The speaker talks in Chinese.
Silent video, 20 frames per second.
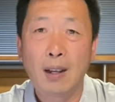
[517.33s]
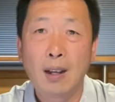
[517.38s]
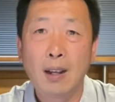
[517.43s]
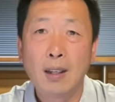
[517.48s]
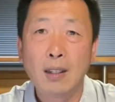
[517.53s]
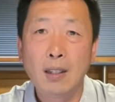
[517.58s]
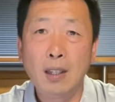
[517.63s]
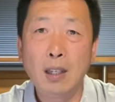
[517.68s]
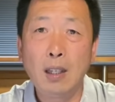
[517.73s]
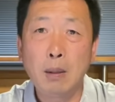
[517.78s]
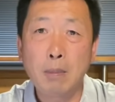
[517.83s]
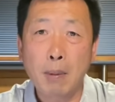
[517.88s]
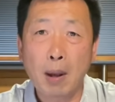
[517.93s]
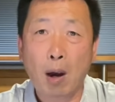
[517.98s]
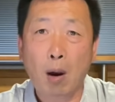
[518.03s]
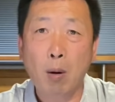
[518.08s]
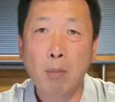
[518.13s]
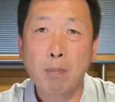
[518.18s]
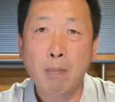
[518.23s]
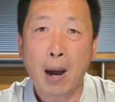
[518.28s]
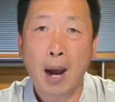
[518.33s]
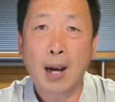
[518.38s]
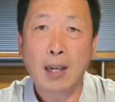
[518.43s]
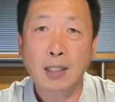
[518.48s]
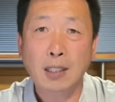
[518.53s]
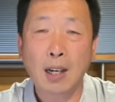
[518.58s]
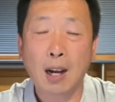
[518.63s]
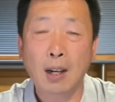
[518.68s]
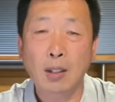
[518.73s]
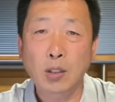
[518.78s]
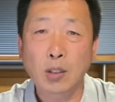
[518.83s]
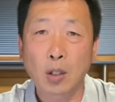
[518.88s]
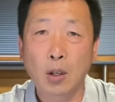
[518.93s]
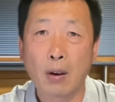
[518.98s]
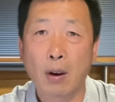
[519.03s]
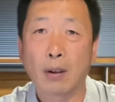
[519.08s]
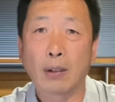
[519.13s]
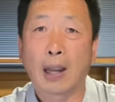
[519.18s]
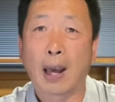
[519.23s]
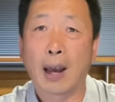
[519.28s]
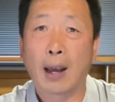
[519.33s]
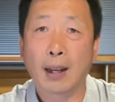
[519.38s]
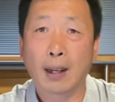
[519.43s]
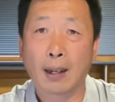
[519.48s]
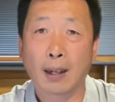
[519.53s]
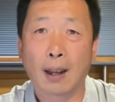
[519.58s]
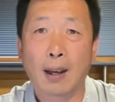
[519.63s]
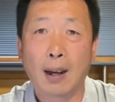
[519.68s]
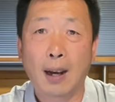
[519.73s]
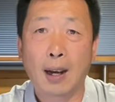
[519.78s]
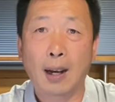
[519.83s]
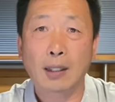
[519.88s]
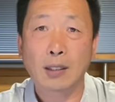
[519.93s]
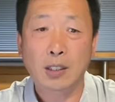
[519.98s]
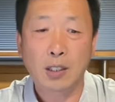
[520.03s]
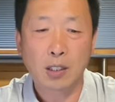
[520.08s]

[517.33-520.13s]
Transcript: 疫苗马上就要来了啊！